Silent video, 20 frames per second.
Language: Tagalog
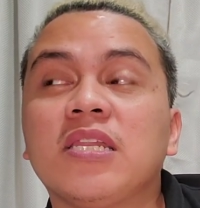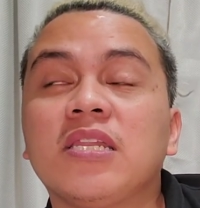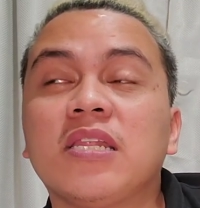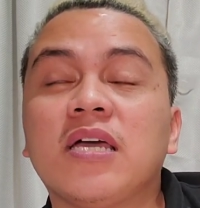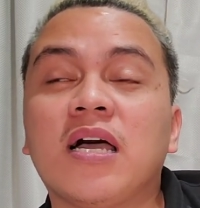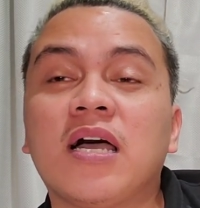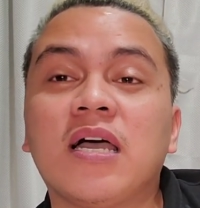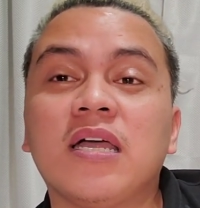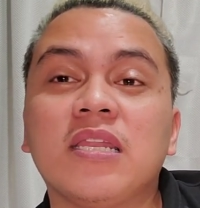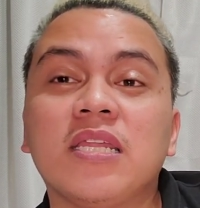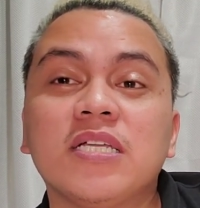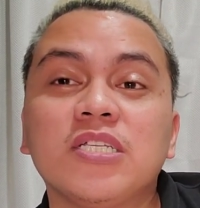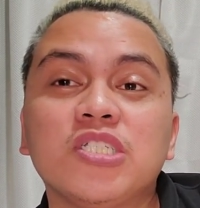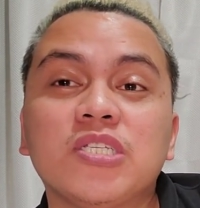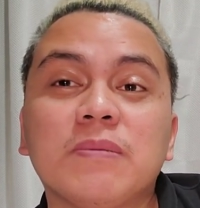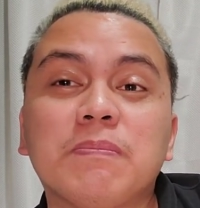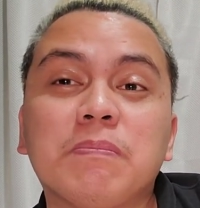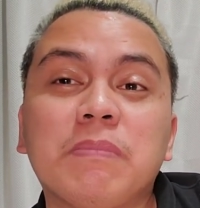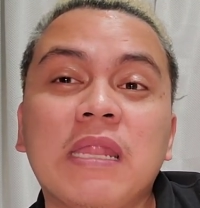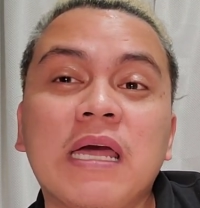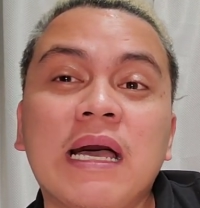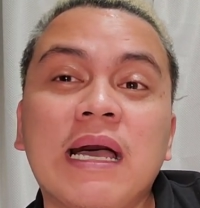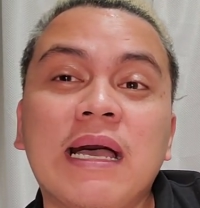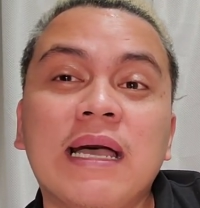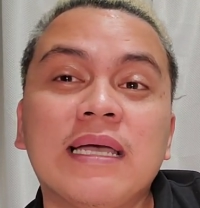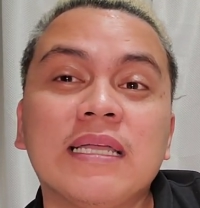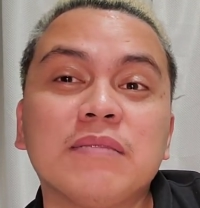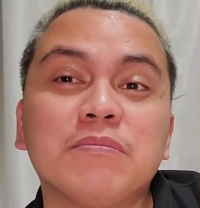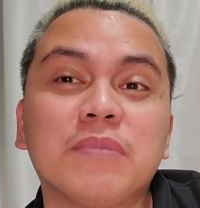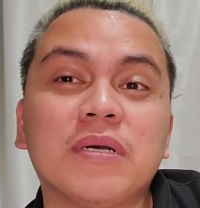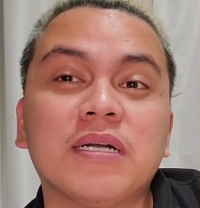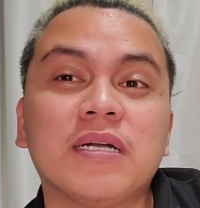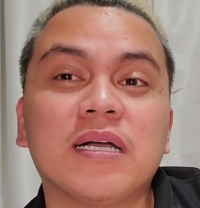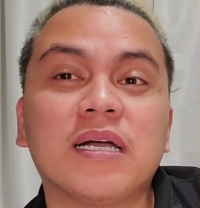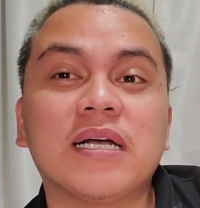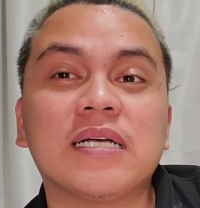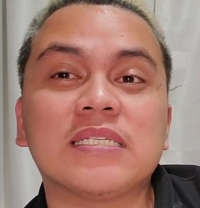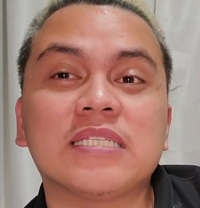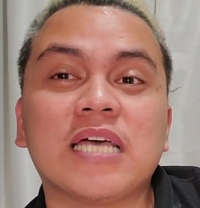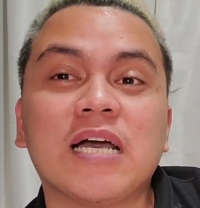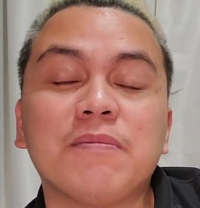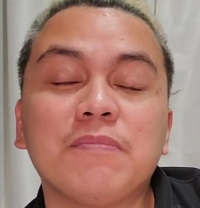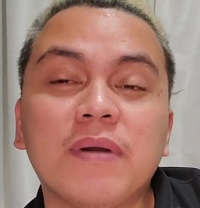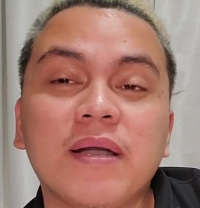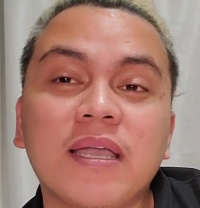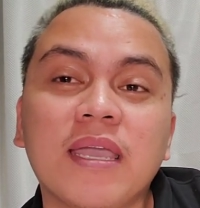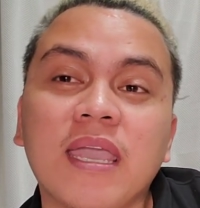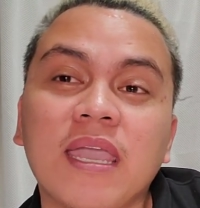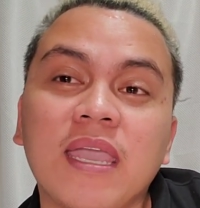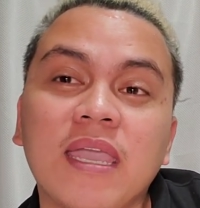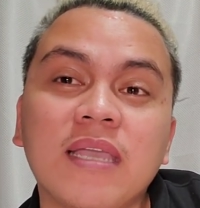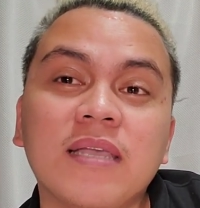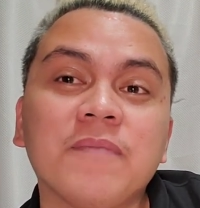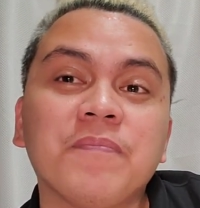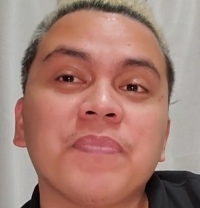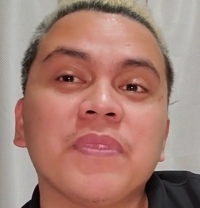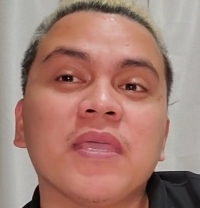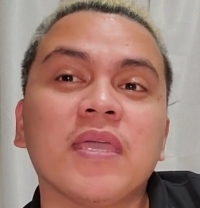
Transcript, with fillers: uh, leche plan, mga kasaba cake.